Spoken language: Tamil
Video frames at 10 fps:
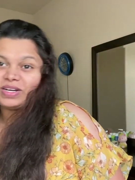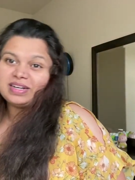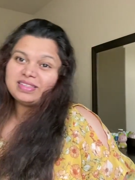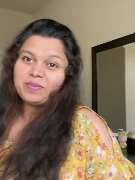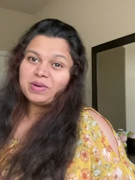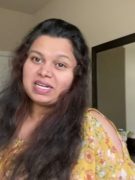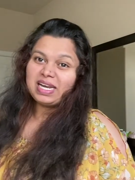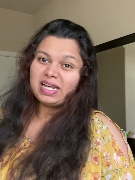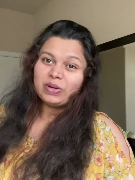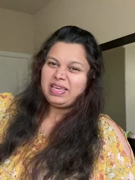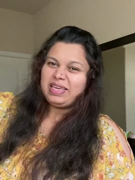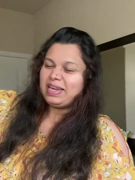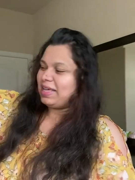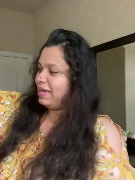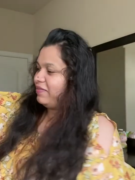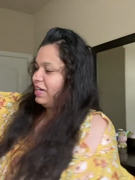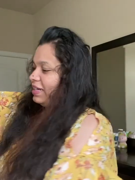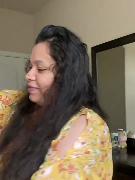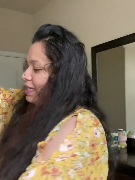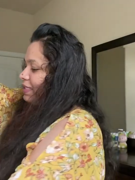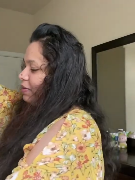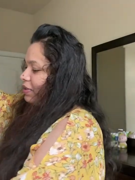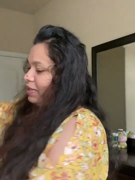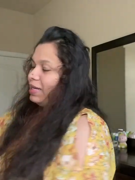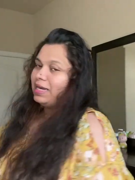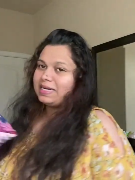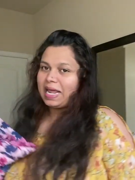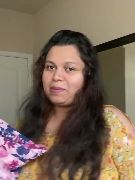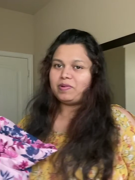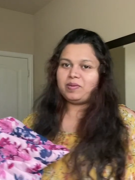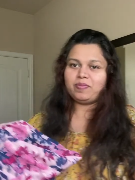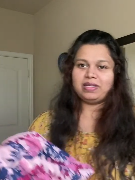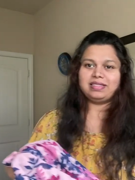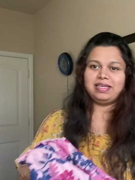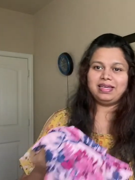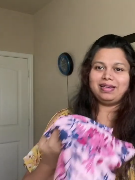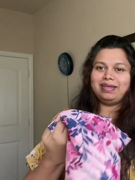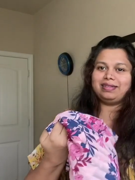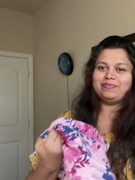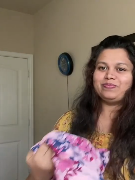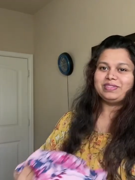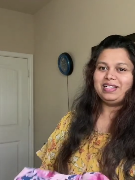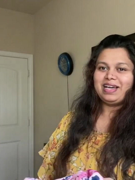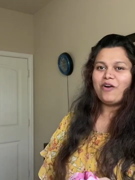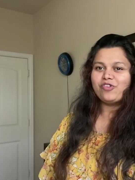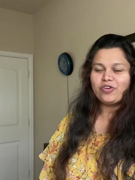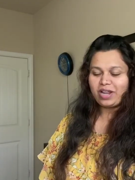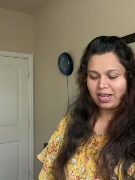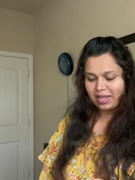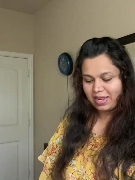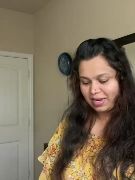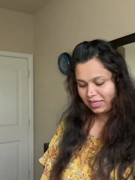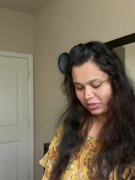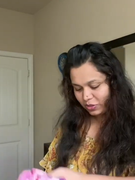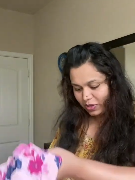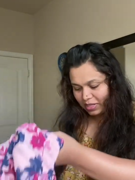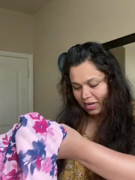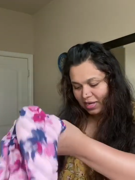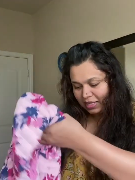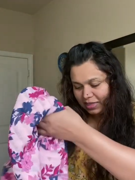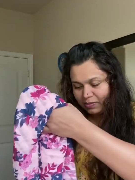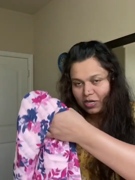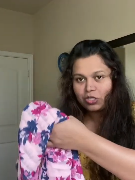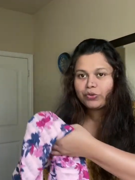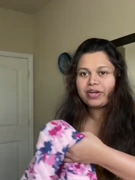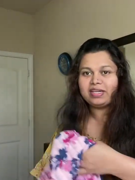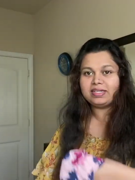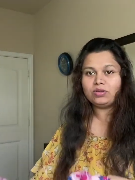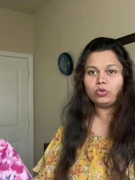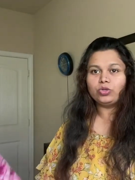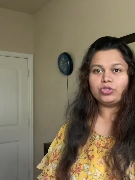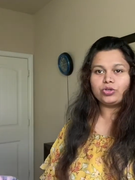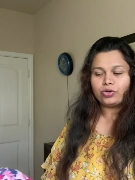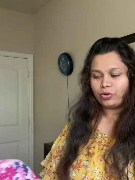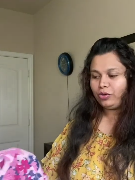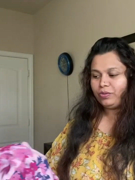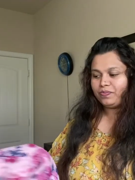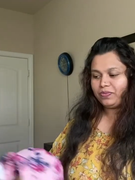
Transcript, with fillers: ஒன்று எடுத்தேன் பட் எனக்கு பிடிக்கல வீட்டுக்கு வந்து ட்ரை பண்ணி பார்த்தேன் அவ்வளோ நல்லா இல்லை ஸோ அதனால் இது மட்டும் ரிட்டர்ன் கொடுத்துடணும்